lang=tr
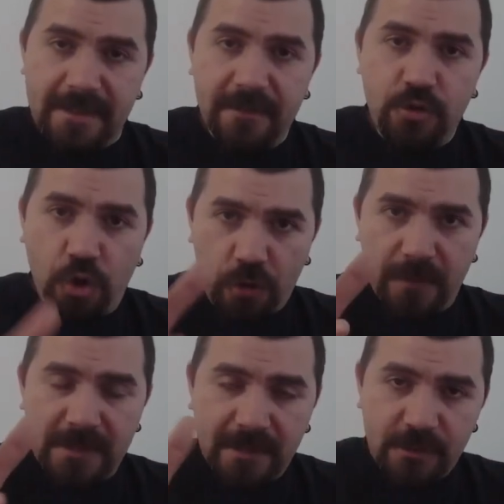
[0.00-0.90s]

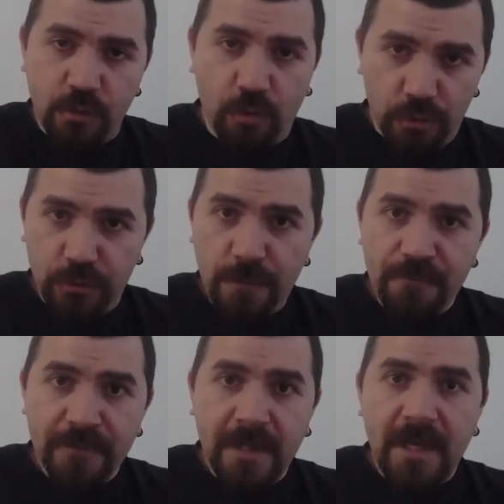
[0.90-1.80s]
çökmesi nasıl oldu?
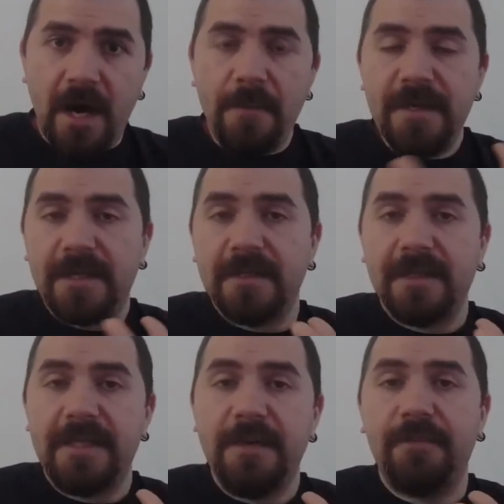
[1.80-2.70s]

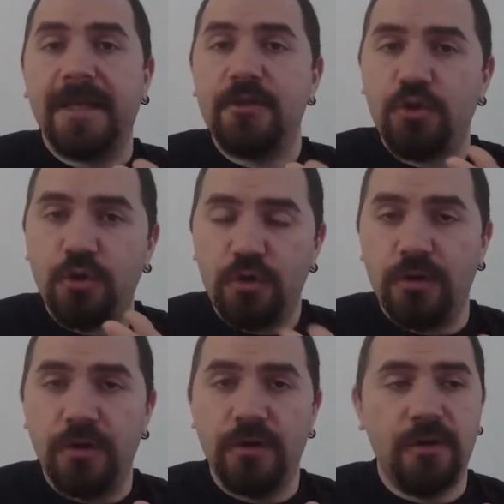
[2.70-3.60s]
Amerika'daki yapılan
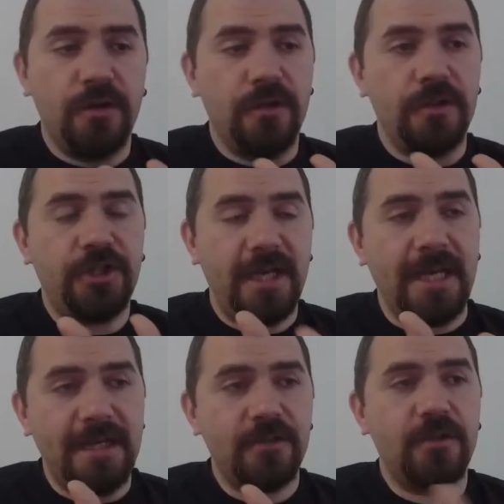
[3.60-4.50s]
çö- e,
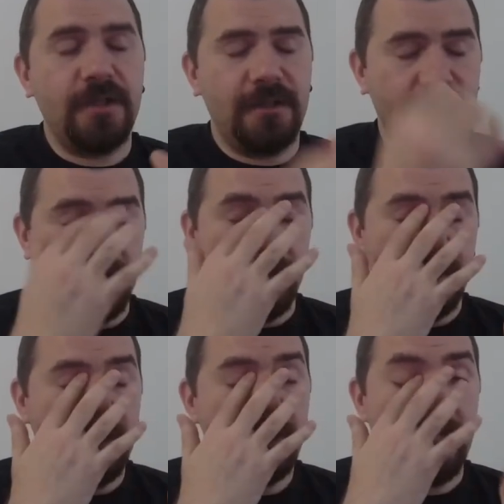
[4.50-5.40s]
şeyler, e,
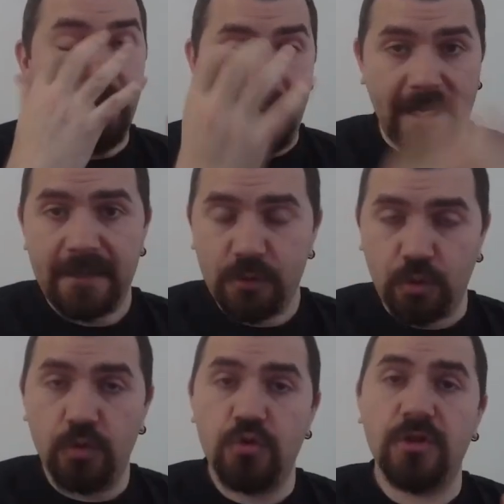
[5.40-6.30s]
incelemeler
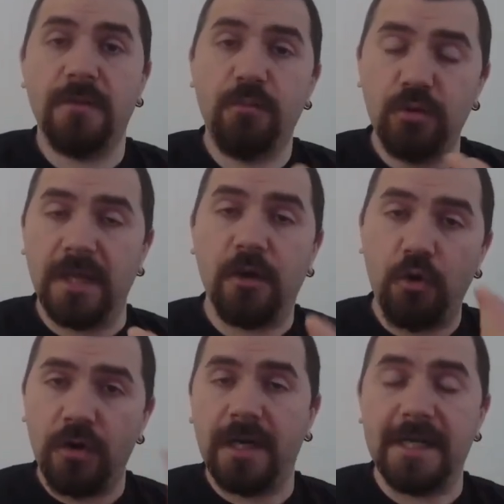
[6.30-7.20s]
sonucunda bulunan
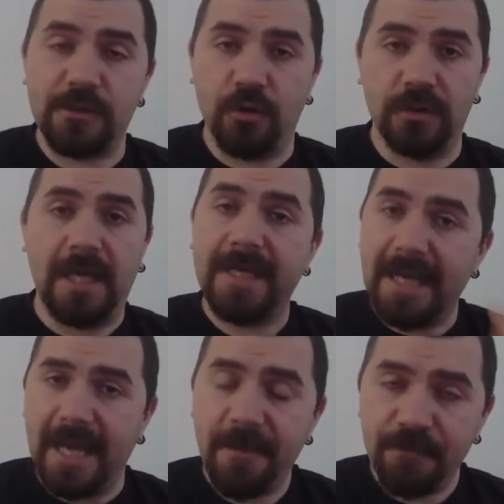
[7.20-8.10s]
korelasyonlar
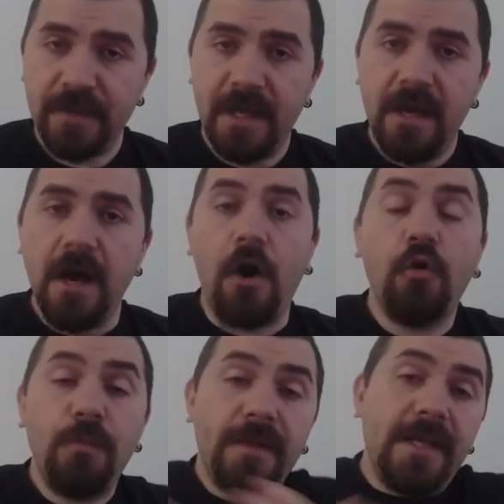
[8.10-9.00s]
ile
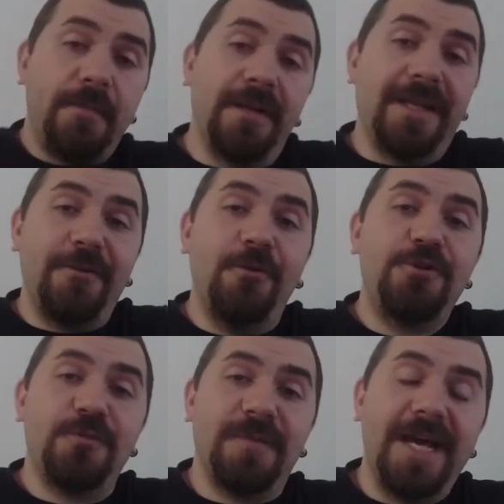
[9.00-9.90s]
Avrupa'da yapılan
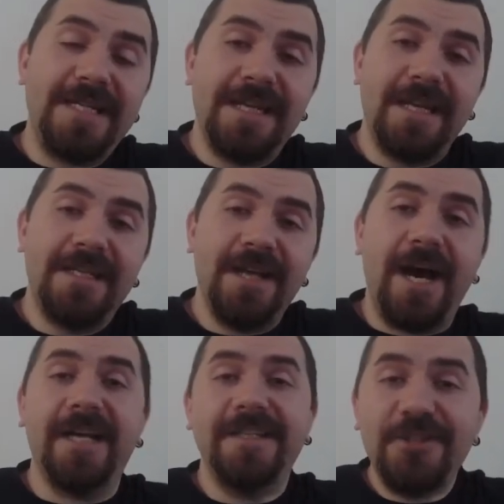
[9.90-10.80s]
ölçümler
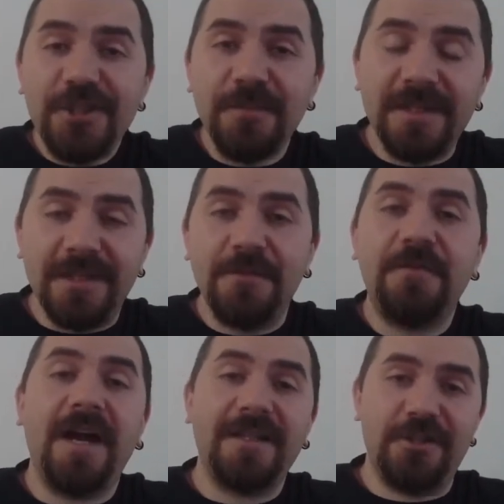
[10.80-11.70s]
aynı çıkmadı.
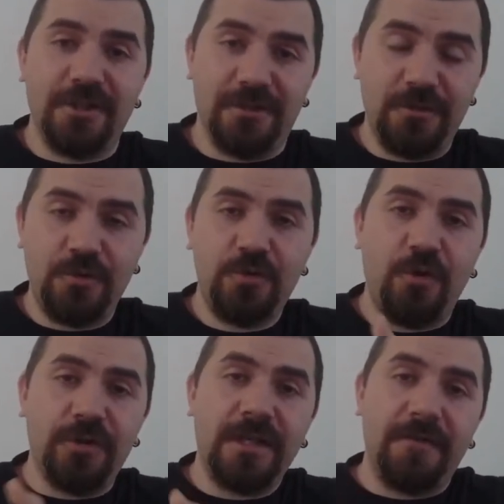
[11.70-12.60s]
Farklı çıktı. Çünkü
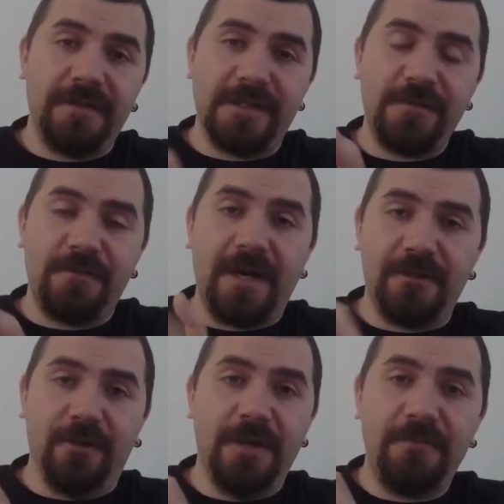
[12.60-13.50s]
orada kafatası
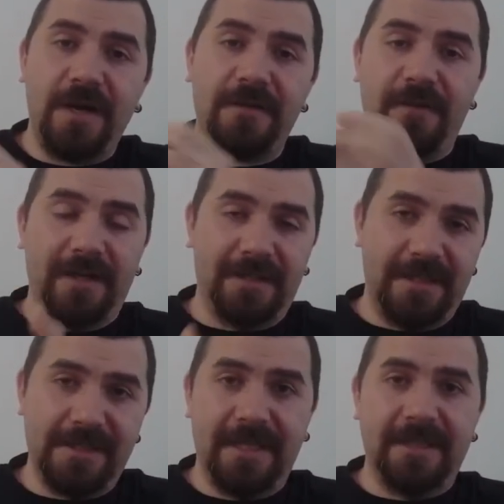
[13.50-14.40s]
farklı olan farklı farklı
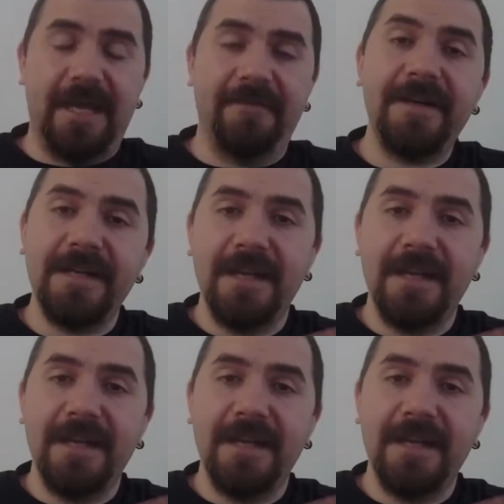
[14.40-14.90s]
insanlar var.